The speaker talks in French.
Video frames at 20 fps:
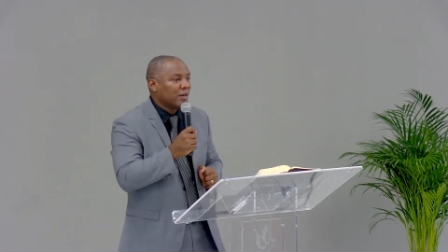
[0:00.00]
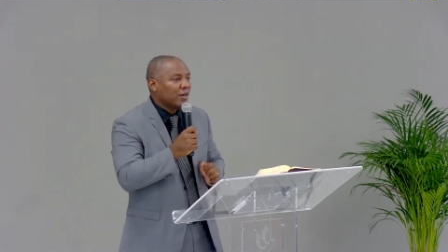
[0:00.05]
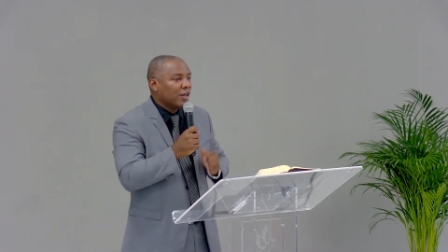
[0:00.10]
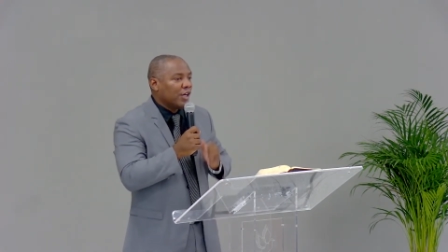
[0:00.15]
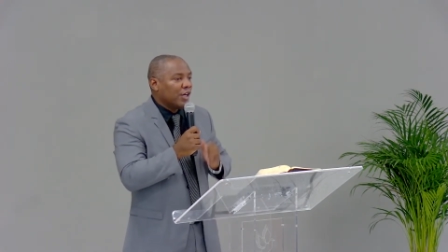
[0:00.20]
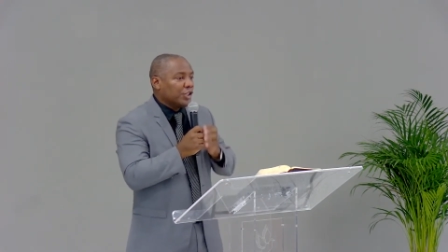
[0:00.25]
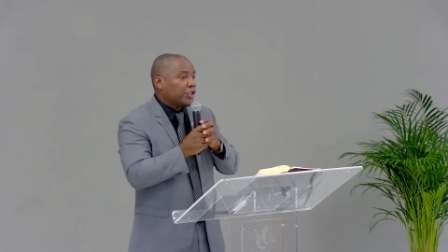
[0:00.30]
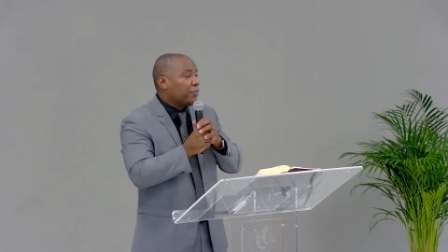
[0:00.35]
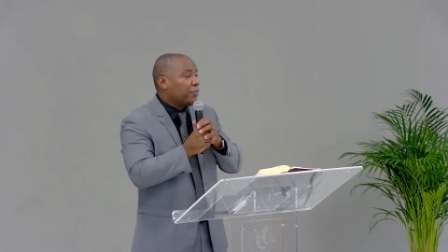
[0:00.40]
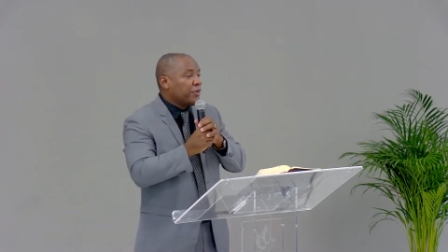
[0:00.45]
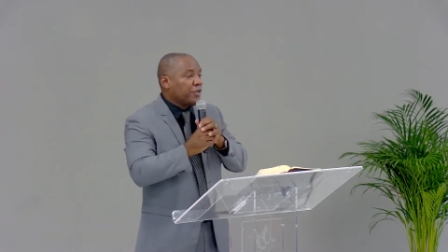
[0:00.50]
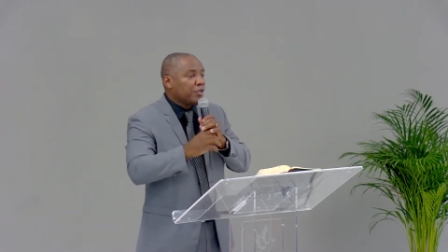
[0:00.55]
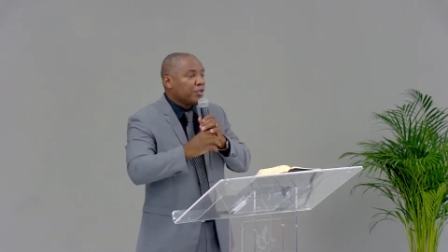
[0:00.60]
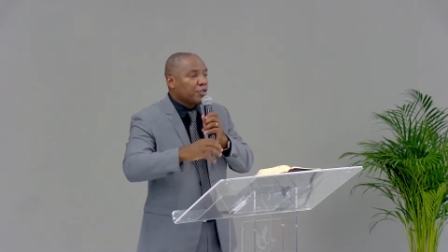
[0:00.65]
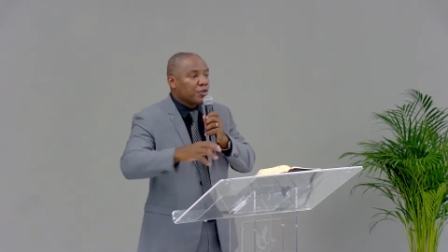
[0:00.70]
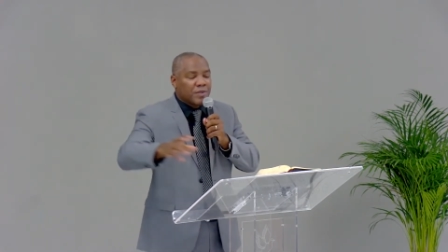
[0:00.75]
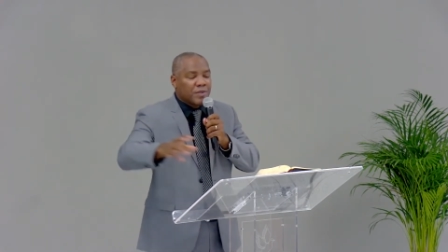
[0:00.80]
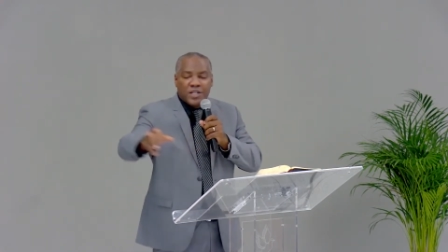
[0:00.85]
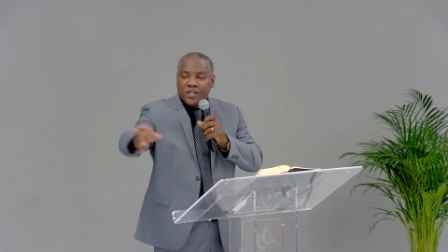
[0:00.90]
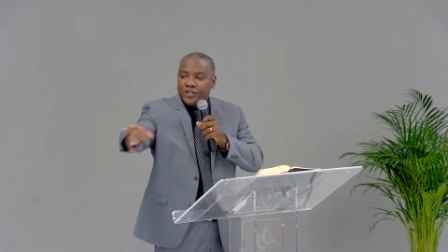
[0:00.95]
j'ai béni,
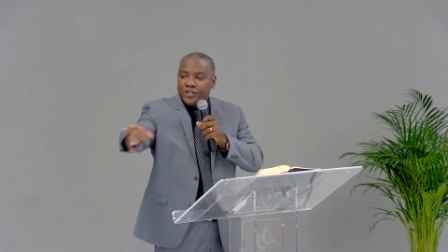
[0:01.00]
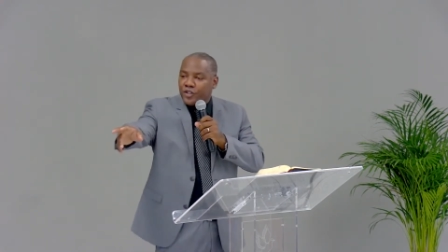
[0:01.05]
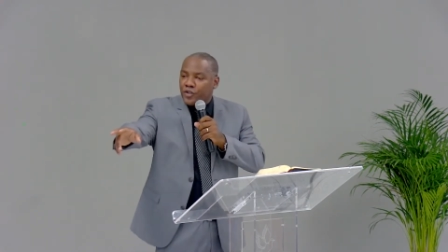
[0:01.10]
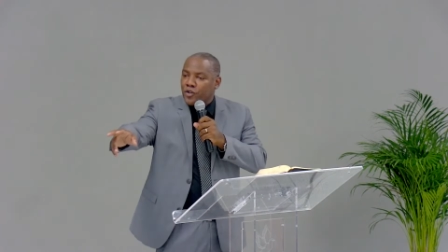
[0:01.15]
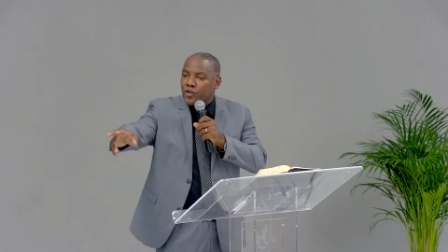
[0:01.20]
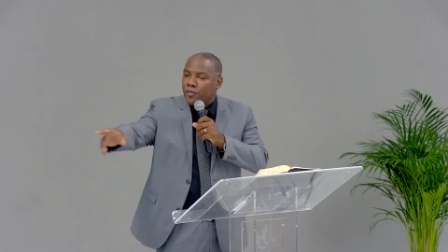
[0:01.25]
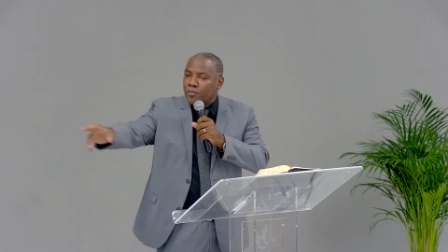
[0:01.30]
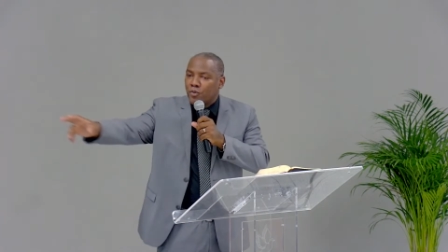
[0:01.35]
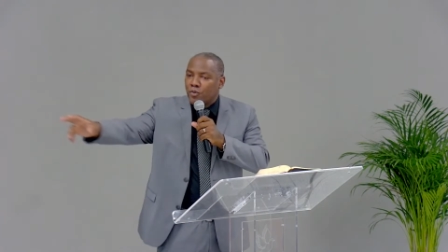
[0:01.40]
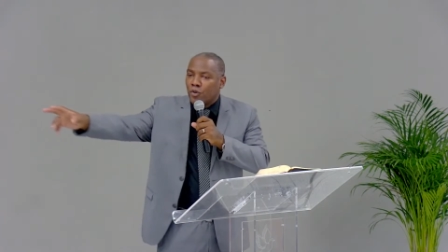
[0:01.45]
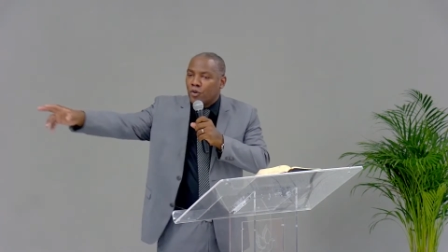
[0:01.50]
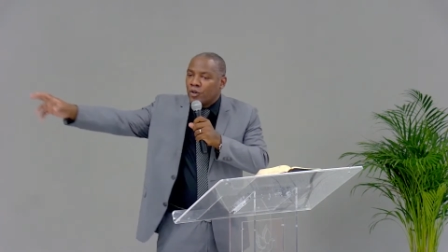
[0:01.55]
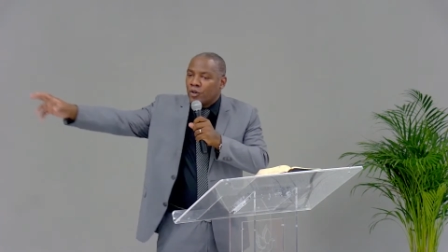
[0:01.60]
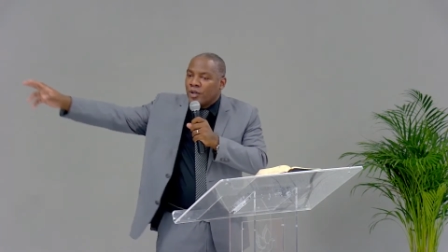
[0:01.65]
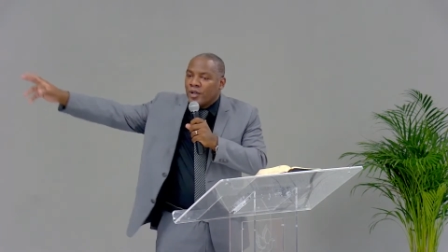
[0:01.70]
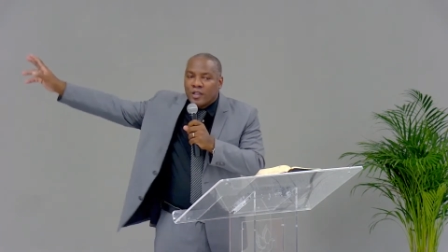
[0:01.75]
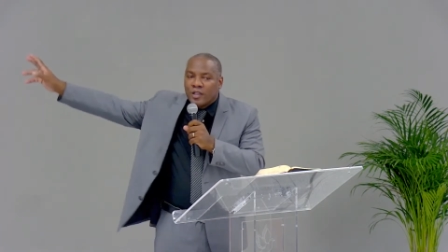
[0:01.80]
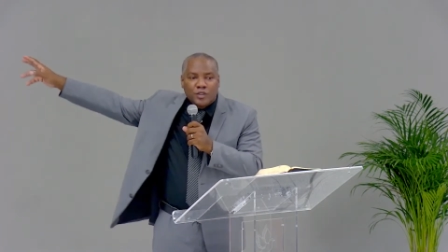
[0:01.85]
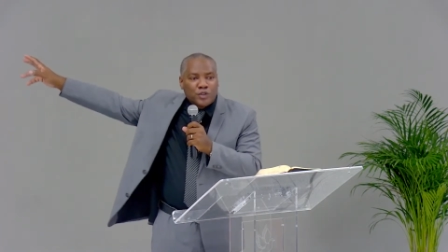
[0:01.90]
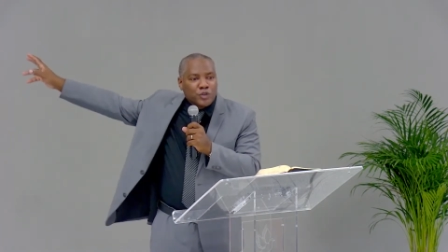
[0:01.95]
le Seigneur pour euh,
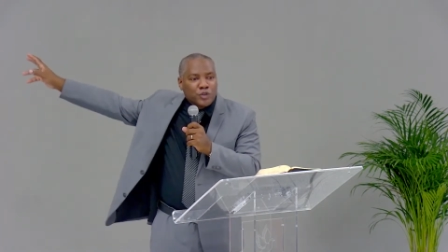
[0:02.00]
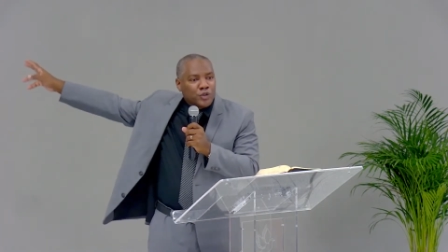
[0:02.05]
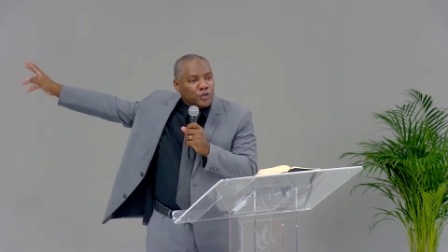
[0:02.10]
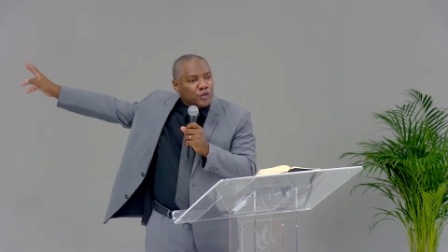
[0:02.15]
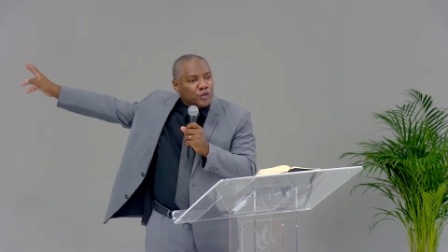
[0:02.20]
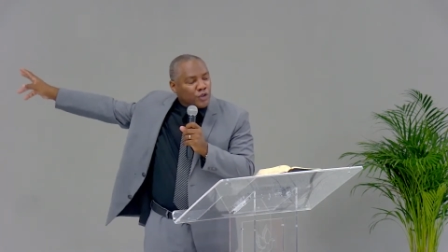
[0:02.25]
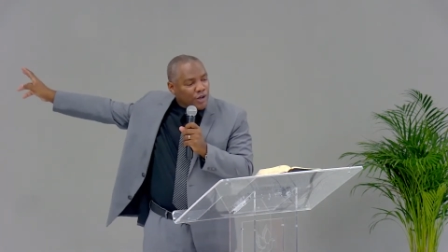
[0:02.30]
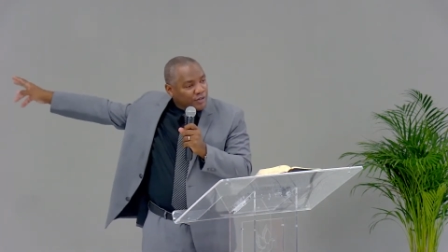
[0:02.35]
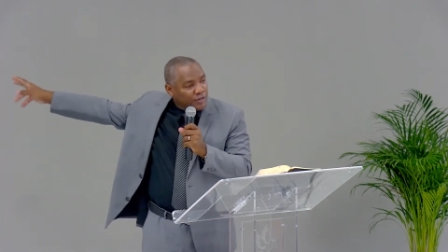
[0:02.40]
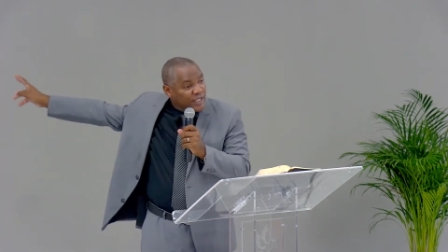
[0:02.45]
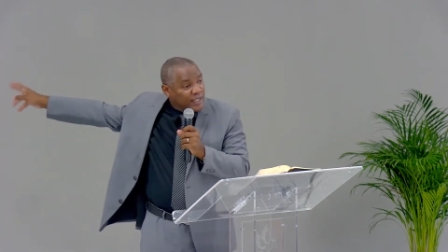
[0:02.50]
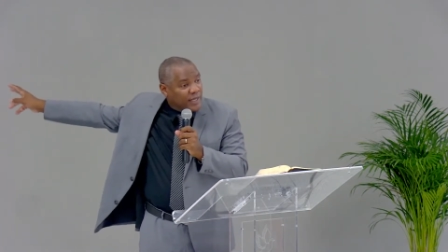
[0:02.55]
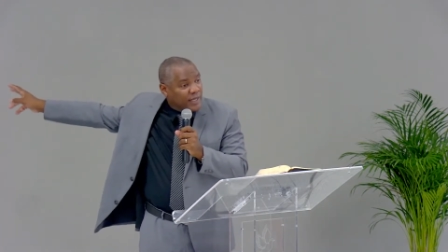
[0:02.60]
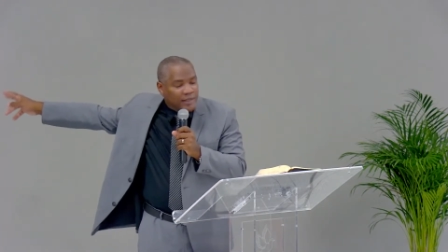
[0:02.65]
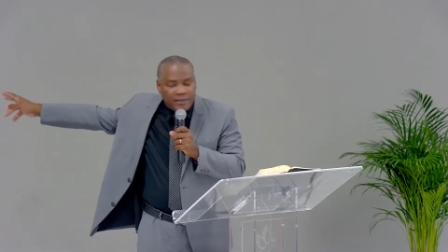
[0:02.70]
ce, cantique euh,